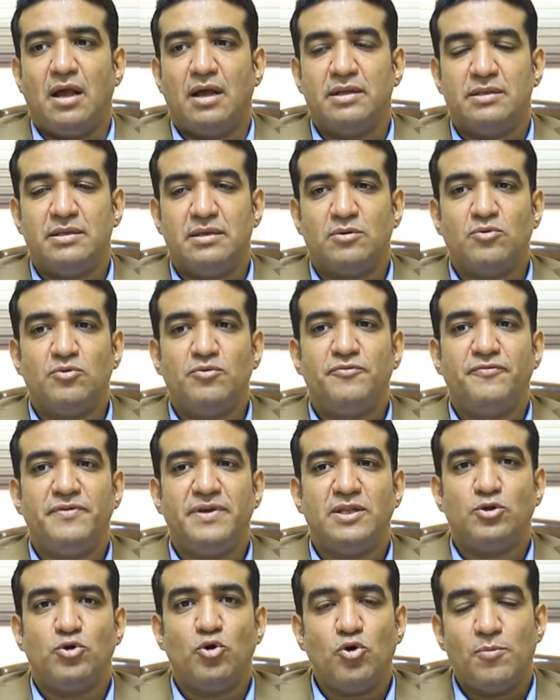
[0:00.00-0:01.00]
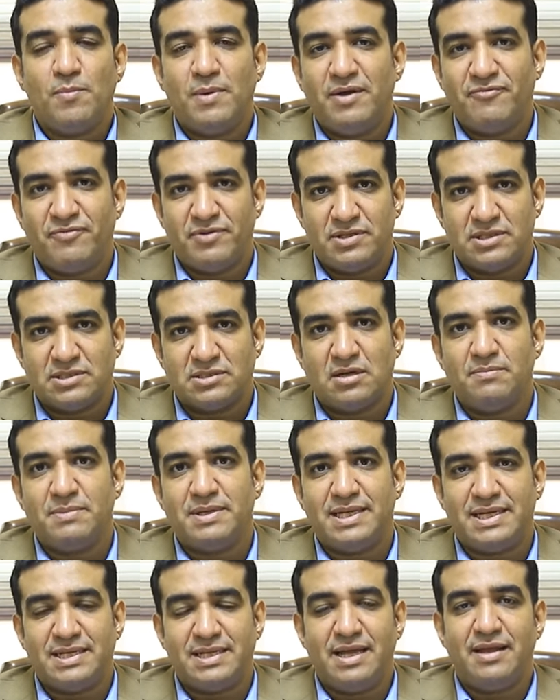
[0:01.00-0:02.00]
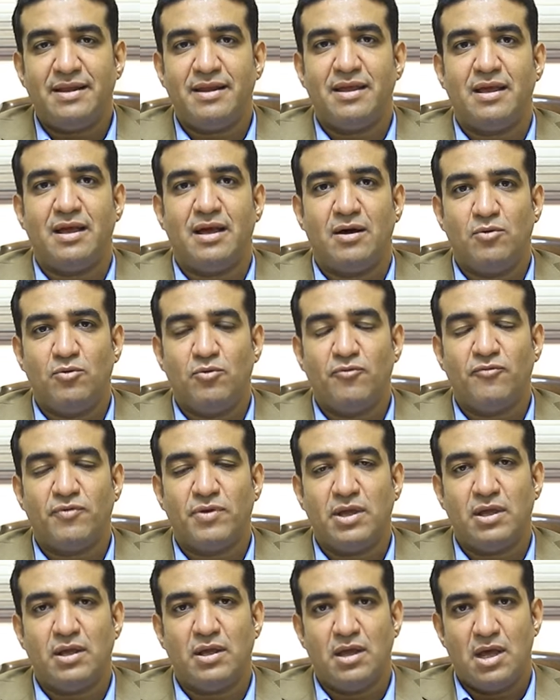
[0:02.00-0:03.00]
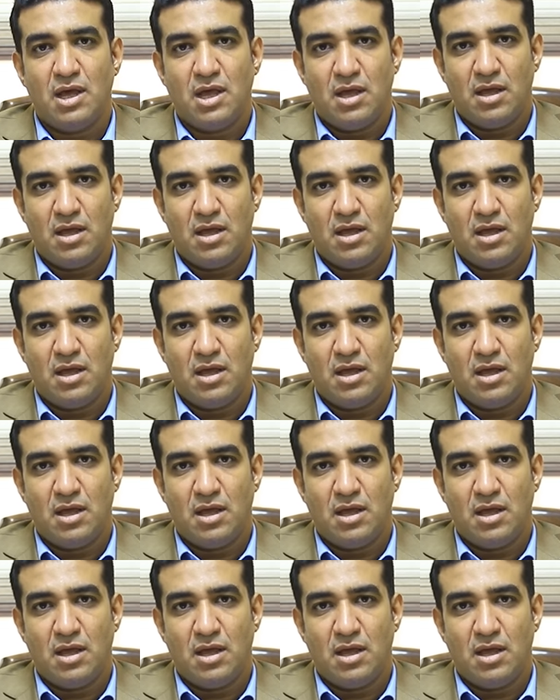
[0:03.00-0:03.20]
ان يكون في تخمه في النظام الاداري او في